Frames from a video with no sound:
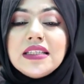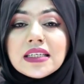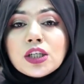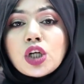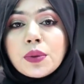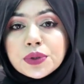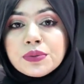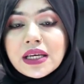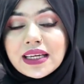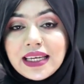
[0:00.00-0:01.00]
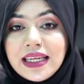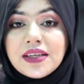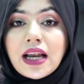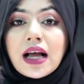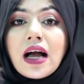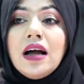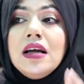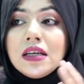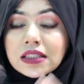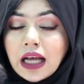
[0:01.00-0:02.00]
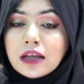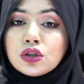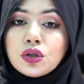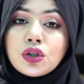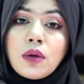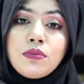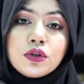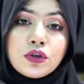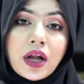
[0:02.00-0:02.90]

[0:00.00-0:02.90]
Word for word: যেটা সবসময় ক্লিন রাখা স্বাস্থ্যসম্মত